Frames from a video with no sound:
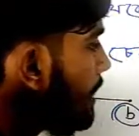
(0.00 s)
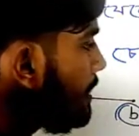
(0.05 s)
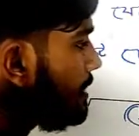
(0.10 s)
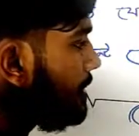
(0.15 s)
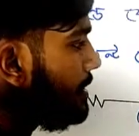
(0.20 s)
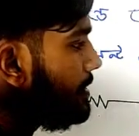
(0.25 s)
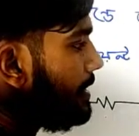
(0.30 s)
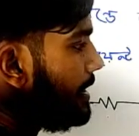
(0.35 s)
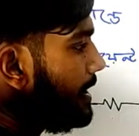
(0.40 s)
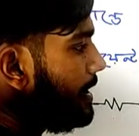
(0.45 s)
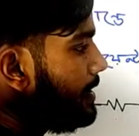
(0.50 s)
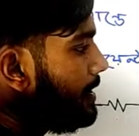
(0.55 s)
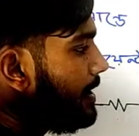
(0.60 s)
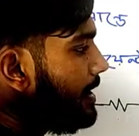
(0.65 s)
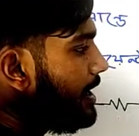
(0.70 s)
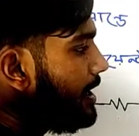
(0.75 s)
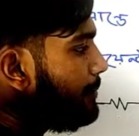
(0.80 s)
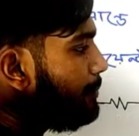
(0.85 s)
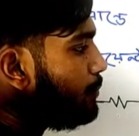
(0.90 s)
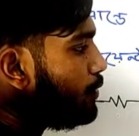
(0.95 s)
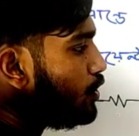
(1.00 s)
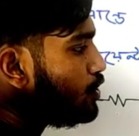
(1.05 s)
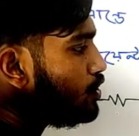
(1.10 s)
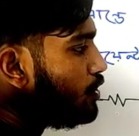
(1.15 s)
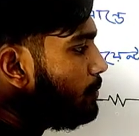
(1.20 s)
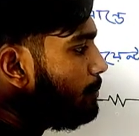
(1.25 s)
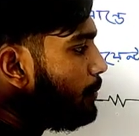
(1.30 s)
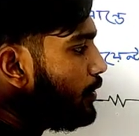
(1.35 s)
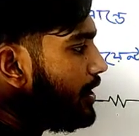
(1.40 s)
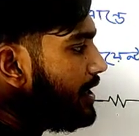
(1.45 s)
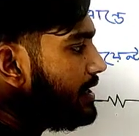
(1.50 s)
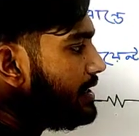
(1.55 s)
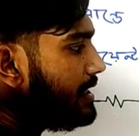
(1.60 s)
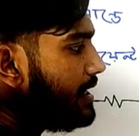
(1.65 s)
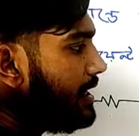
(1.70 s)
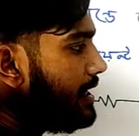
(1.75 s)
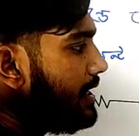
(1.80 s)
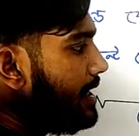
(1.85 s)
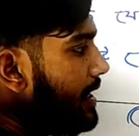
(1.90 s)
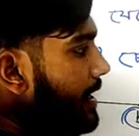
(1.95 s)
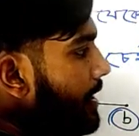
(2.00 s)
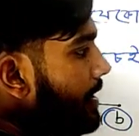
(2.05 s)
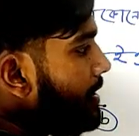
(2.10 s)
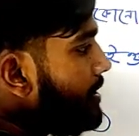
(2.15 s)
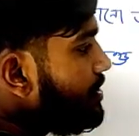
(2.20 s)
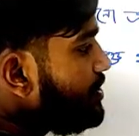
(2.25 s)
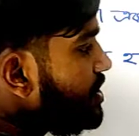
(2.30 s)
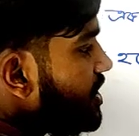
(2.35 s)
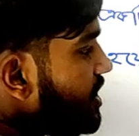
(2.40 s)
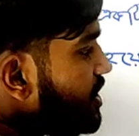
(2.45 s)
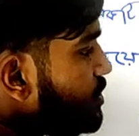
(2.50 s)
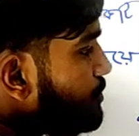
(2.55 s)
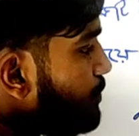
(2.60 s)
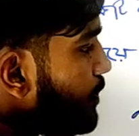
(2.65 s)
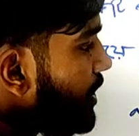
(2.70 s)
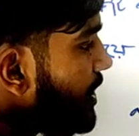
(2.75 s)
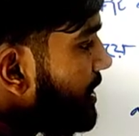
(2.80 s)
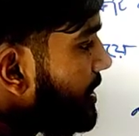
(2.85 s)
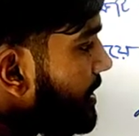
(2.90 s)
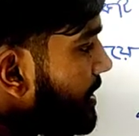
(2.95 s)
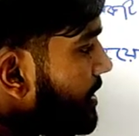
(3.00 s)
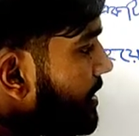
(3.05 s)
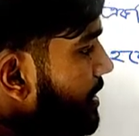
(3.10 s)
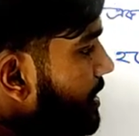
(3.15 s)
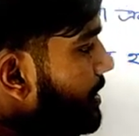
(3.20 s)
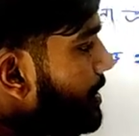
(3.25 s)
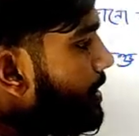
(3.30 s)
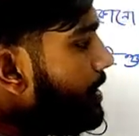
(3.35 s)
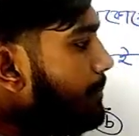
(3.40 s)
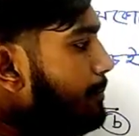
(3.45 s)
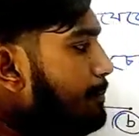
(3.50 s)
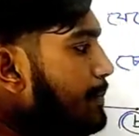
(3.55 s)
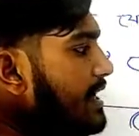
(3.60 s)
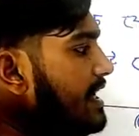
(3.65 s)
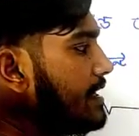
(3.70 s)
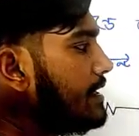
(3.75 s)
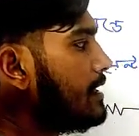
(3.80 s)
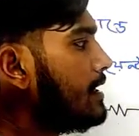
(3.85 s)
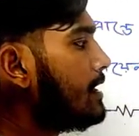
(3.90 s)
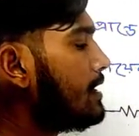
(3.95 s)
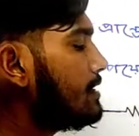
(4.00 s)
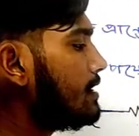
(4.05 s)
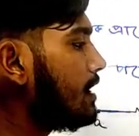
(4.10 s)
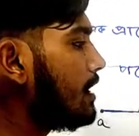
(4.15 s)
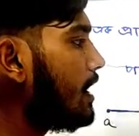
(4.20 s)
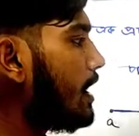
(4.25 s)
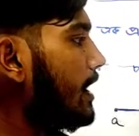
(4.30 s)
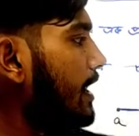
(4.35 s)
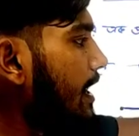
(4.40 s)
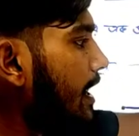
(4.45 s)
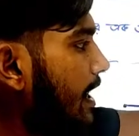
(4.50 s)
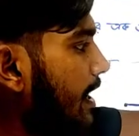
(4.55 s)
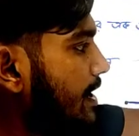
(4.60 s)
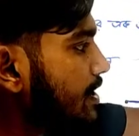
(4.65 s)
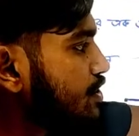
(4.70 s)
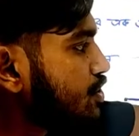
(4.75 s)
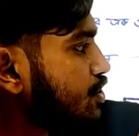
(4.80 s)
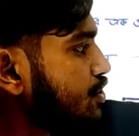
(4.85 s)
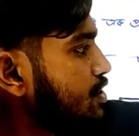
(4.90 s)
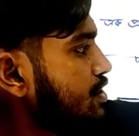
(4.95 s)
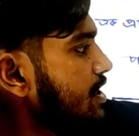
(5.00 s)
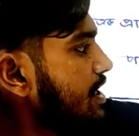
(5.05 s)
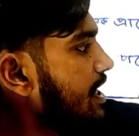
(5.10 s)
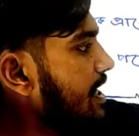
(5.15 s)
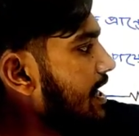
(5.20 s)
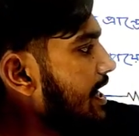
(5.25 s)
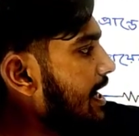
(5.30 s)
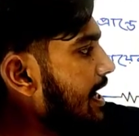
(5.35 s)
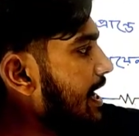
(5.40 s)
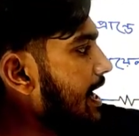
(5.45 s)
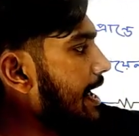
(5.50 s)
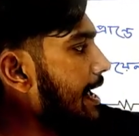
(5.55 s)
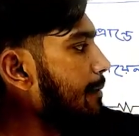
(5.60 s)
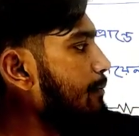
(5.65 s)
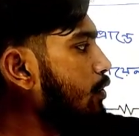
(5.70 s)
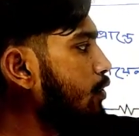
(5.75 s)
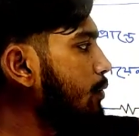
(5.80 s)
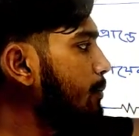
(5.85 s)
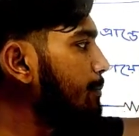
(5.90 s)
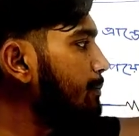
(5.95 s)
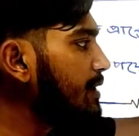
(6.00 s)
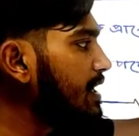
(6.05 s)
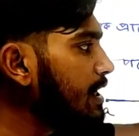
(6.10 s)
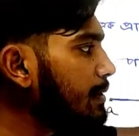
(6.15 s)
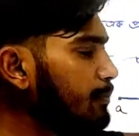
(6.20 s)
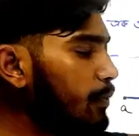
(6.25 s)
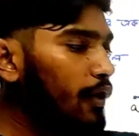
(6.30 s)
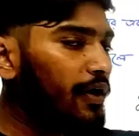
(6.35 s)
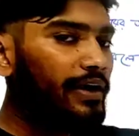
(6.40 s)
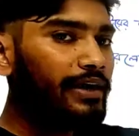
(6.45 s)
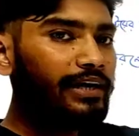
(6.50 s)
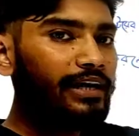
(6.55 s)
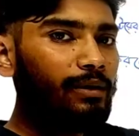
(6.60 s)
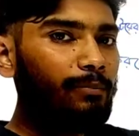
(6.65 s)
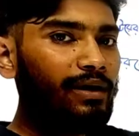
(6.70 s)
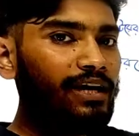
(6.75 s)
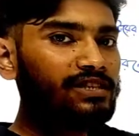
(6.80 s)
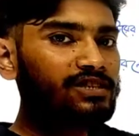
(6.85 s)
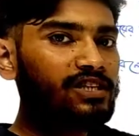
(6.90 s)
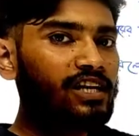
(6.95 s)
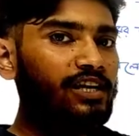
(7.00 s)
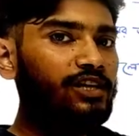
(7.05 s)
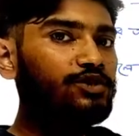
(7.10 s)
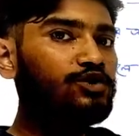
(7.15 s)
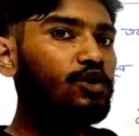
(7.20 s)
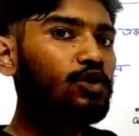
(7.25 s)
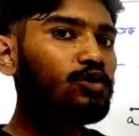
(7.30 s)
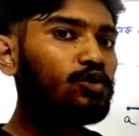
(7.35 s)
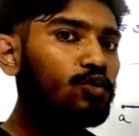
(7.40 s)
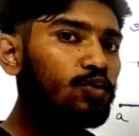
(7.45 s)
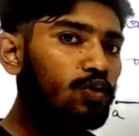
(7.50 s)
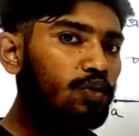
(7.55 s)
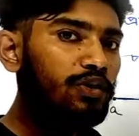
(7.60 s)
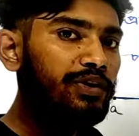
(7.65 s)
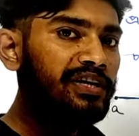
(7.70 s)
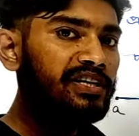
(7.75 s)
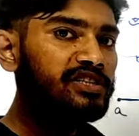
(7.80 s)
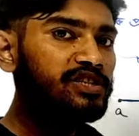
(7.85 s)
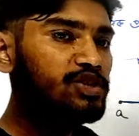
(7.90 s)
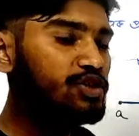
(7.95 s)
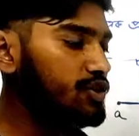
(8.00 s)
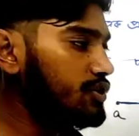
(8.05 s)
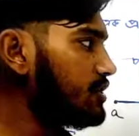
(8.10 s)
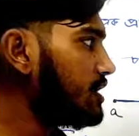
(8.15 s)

তাহলে দেখেন এর প্রথম পয়েন্টটা এ শেষ পয়েন্টটা কি বি তাহলে এই এ এবং বি পয়েন্টের মাঝখানে যতগুলো রেজিস্টর